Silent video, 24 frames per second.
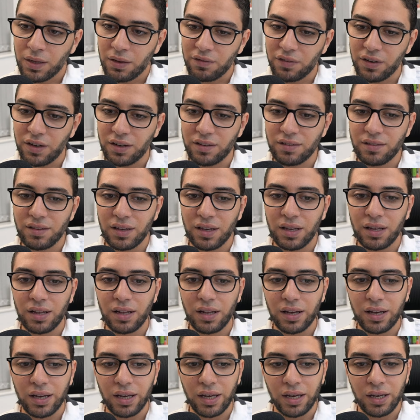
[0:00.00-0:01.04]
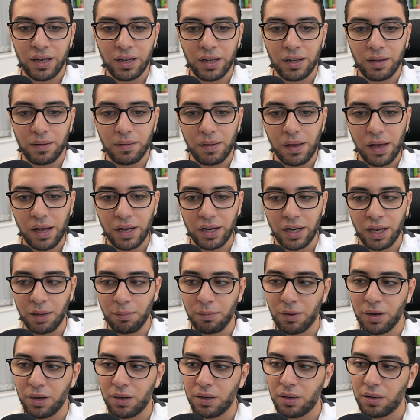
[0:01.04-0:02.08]
في ناس قالت لك احنا
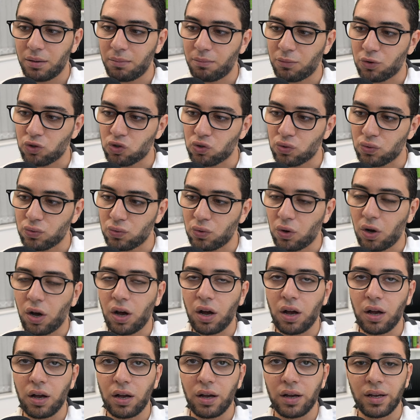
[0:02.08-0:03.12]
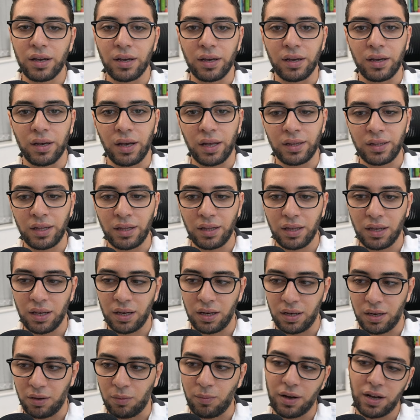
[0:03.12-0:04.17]
هنعمل مشروع آه
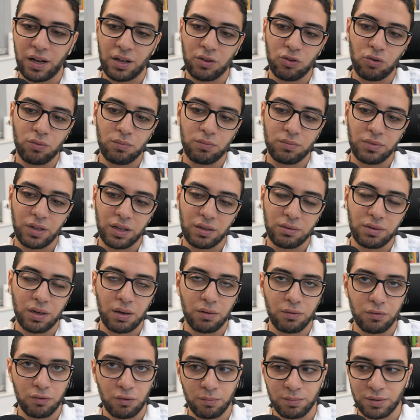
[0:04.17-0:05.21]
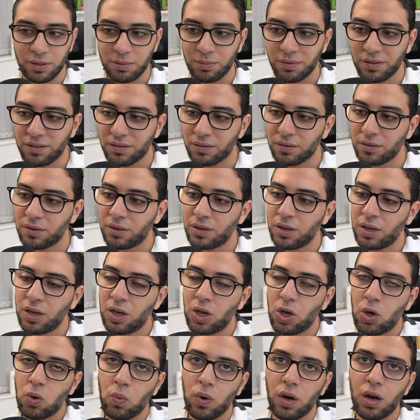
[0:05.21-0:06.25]
هننقل هما كان عندهم داتا هاوس اون بريمس
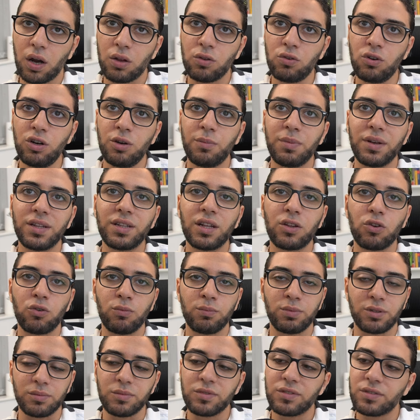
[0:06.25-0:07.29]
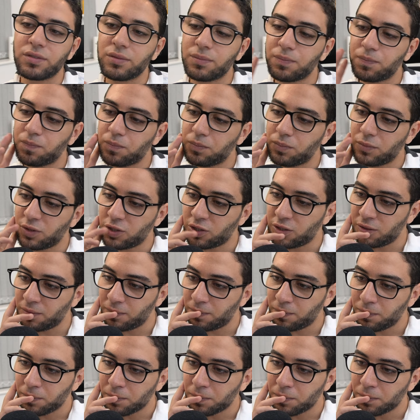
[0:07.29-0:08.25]
ولا نروح لبيج داتا اون بريمس ماشي